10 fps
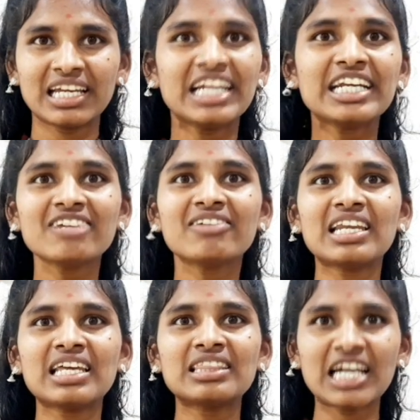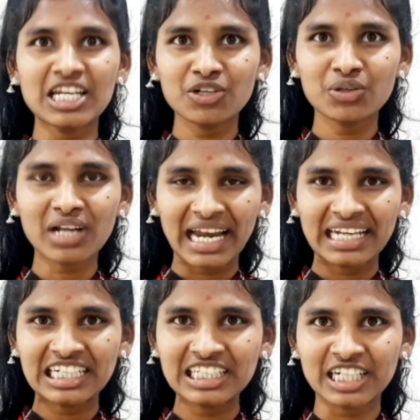ఇటీవలే ధన్యోన్
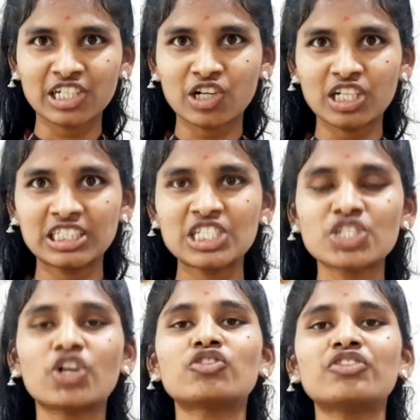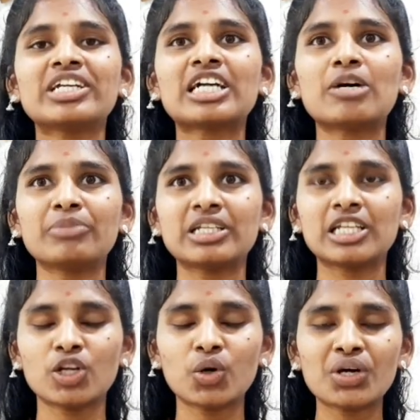ఐటీ టెక్నాలజీ సాఫ్ట్వేర్
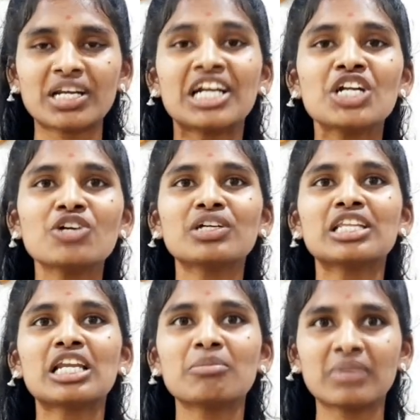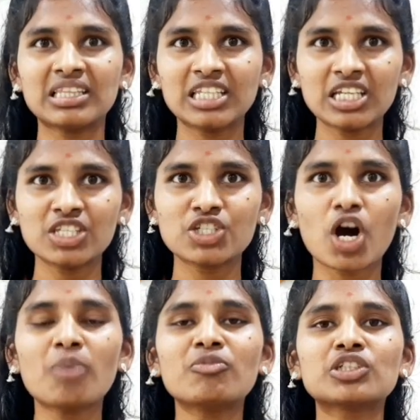కంపెనీలో రెండు వందల మంది
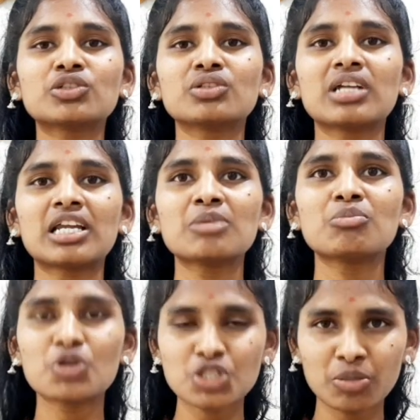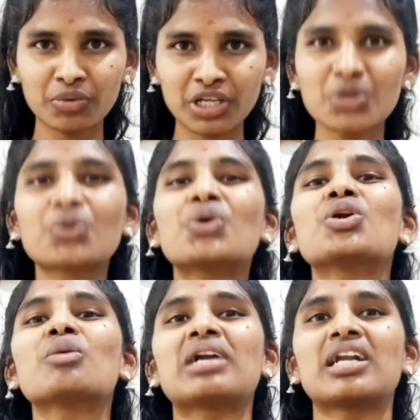జాబ్ వస్తుందని మోసపోయి
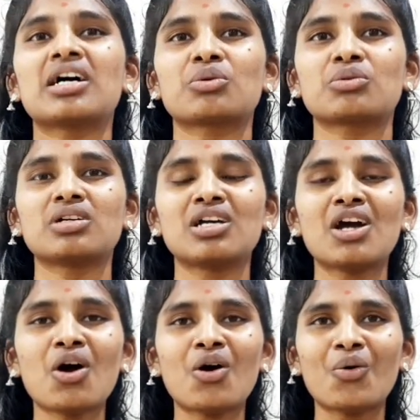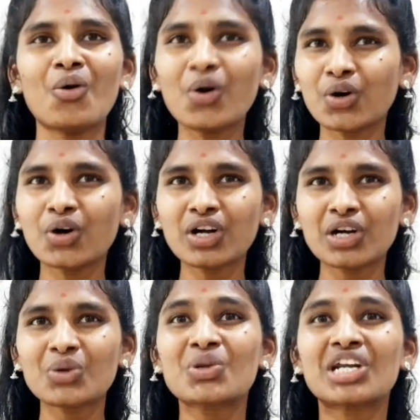రోడ్డున పడ్డారు
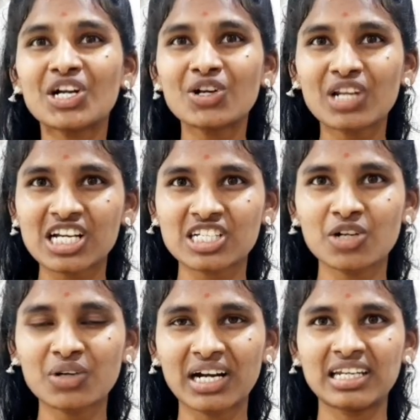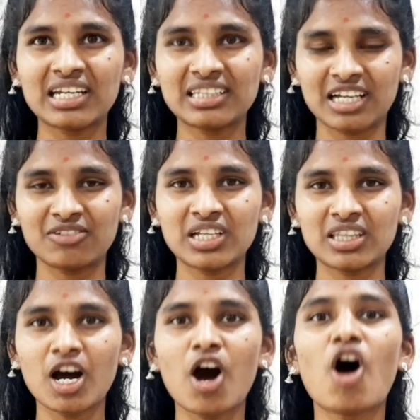ఒక్కొక్కరు రెండు లక్షలు కట్టిన
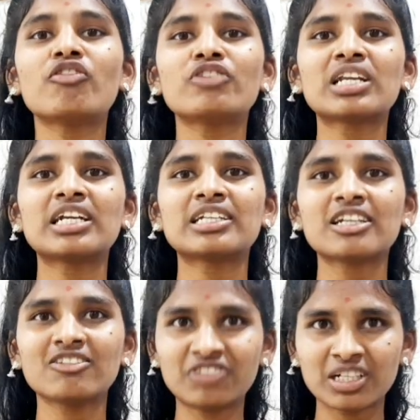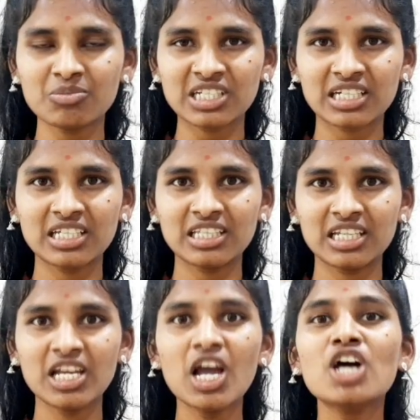తర్వాత ఆఫర్ లెటర్ ఇవ్వడం
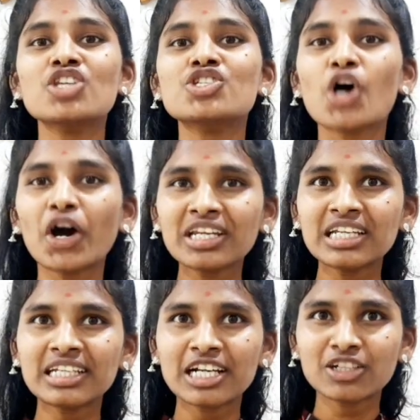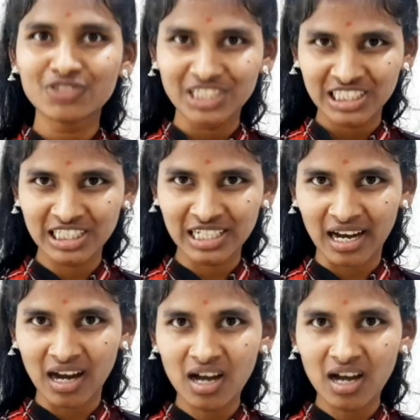జరిగింది జాయినింగ్ డేట్ వచ్చిన